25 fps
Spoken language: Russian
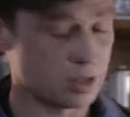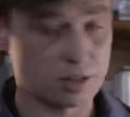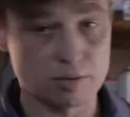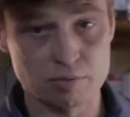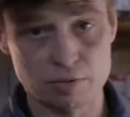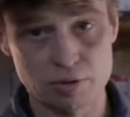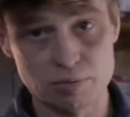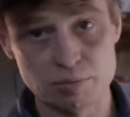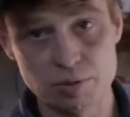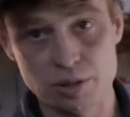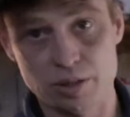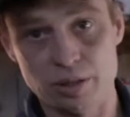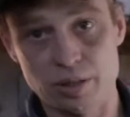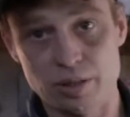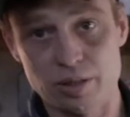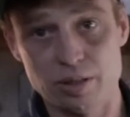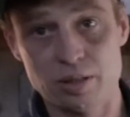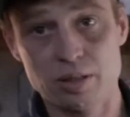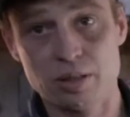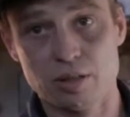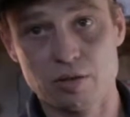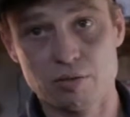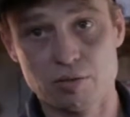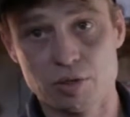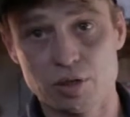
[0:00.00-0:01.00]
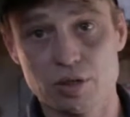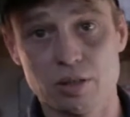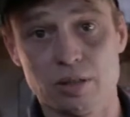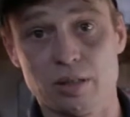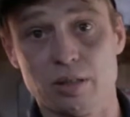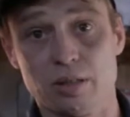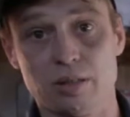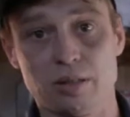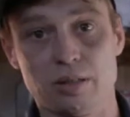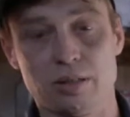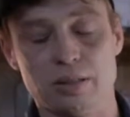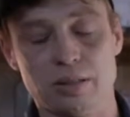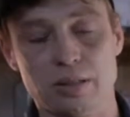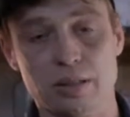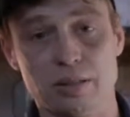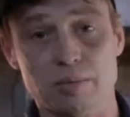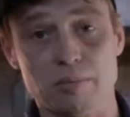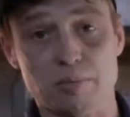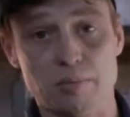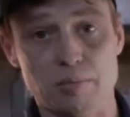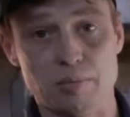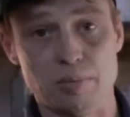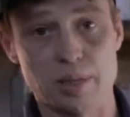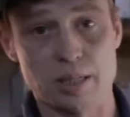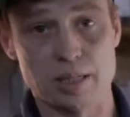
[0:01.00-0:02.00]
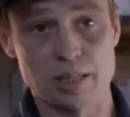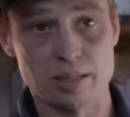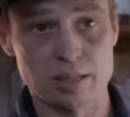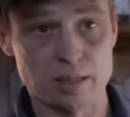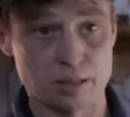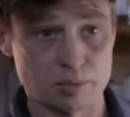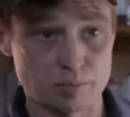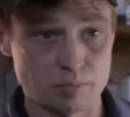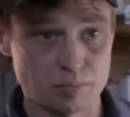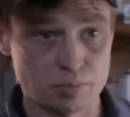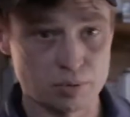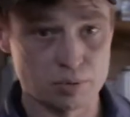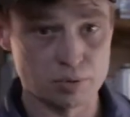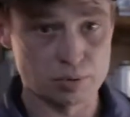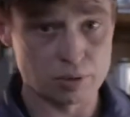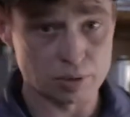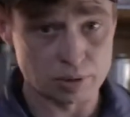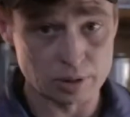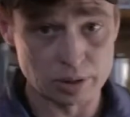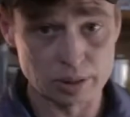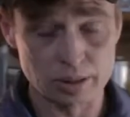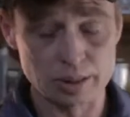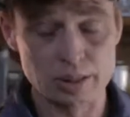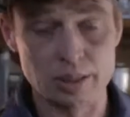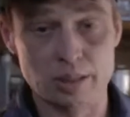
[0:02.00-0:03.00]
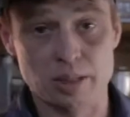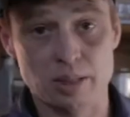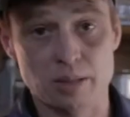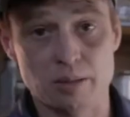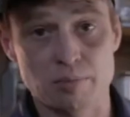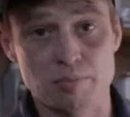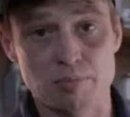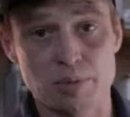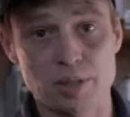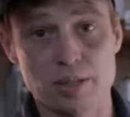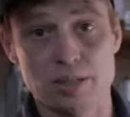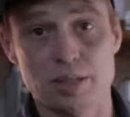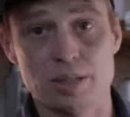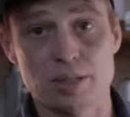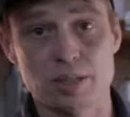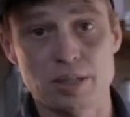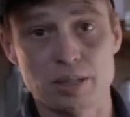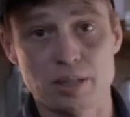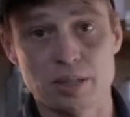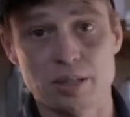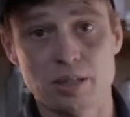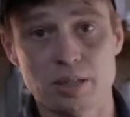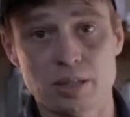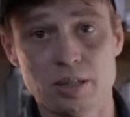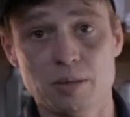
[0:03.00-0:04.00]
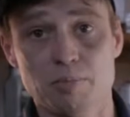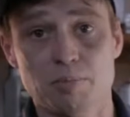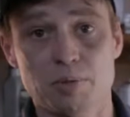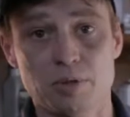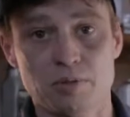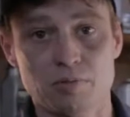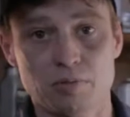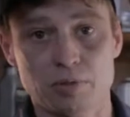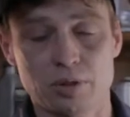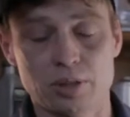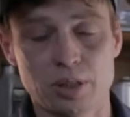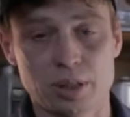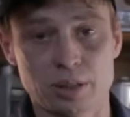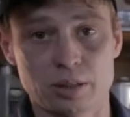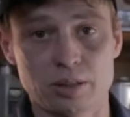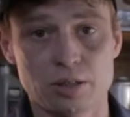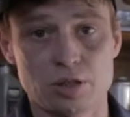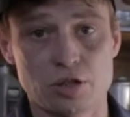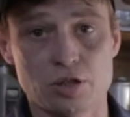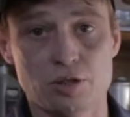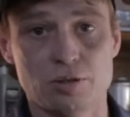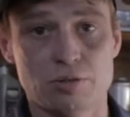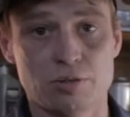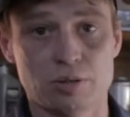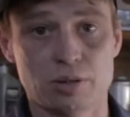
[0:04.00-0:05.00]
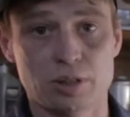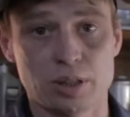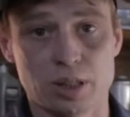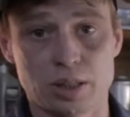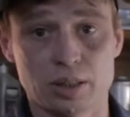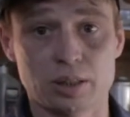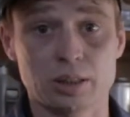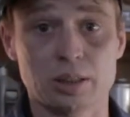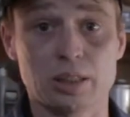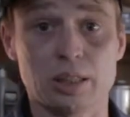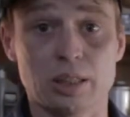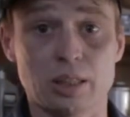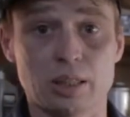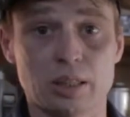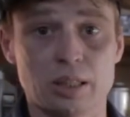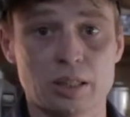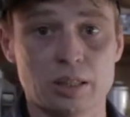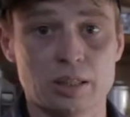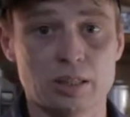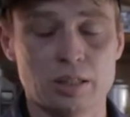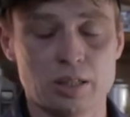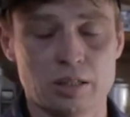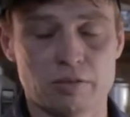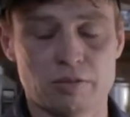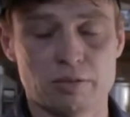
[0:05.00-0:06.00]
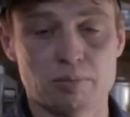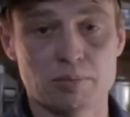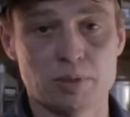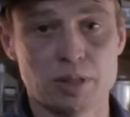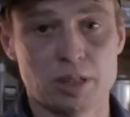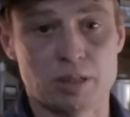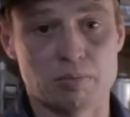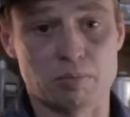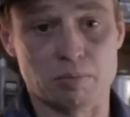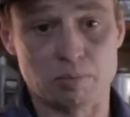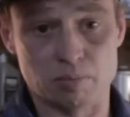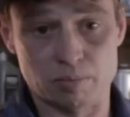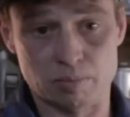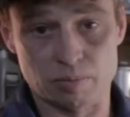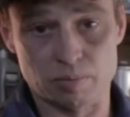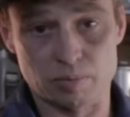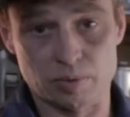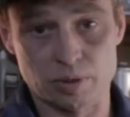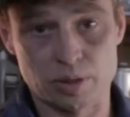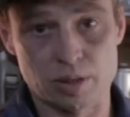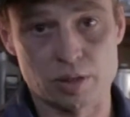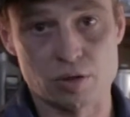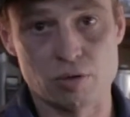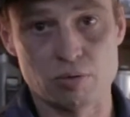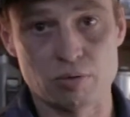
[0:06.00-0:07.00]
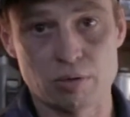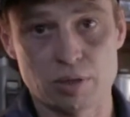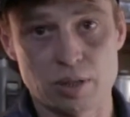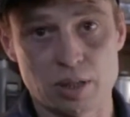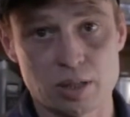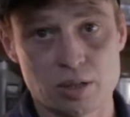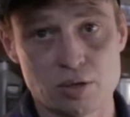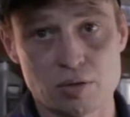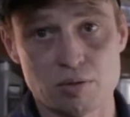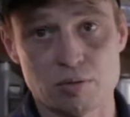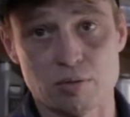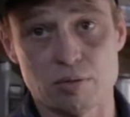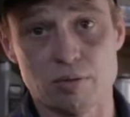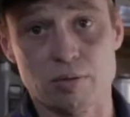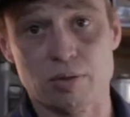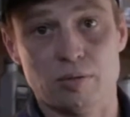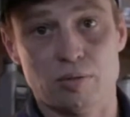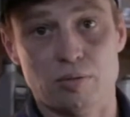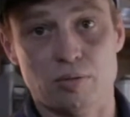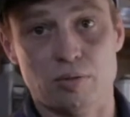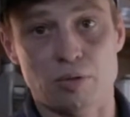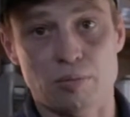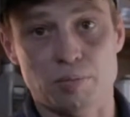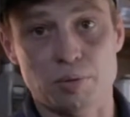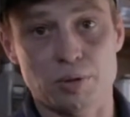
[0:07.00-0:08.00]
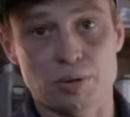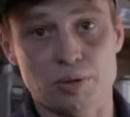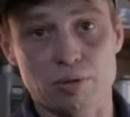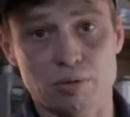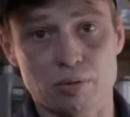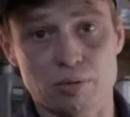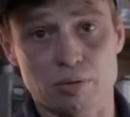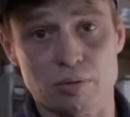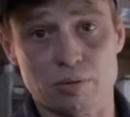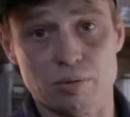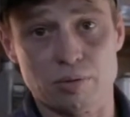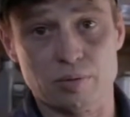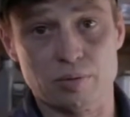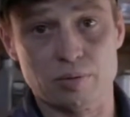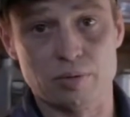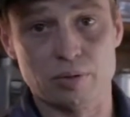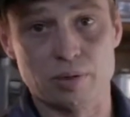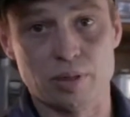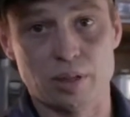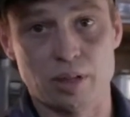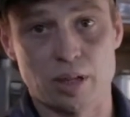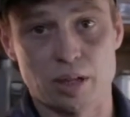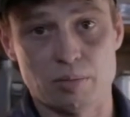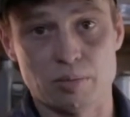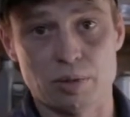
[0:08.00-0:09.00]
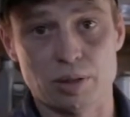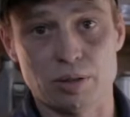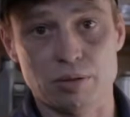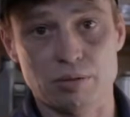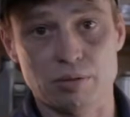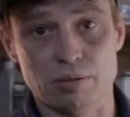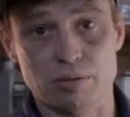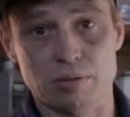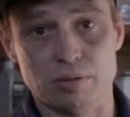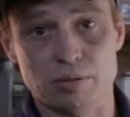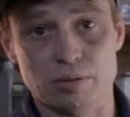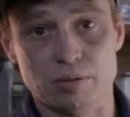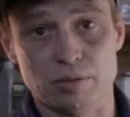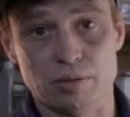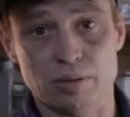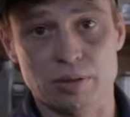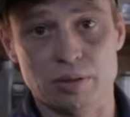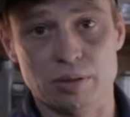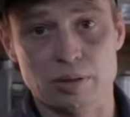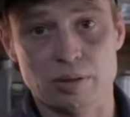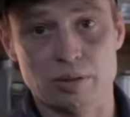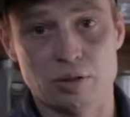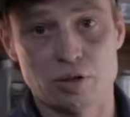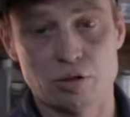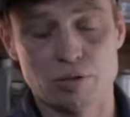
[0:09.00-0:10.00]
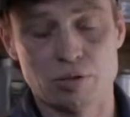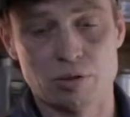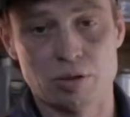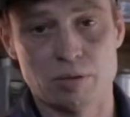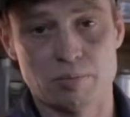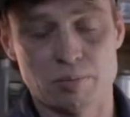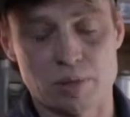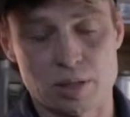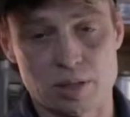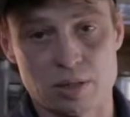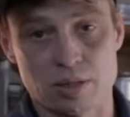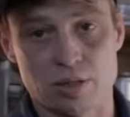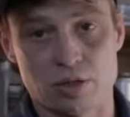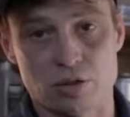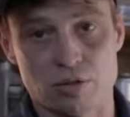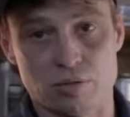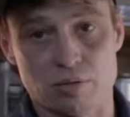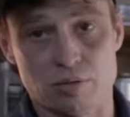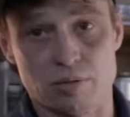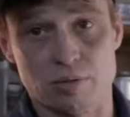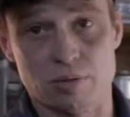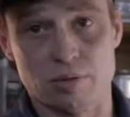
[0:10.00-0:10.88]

зовут Дмитрий Егорушин, э, мастер по бензотехнике по двухтактной, четырехтактной. Я вам дам консультацию опытную, грамотную, что-то подскажу.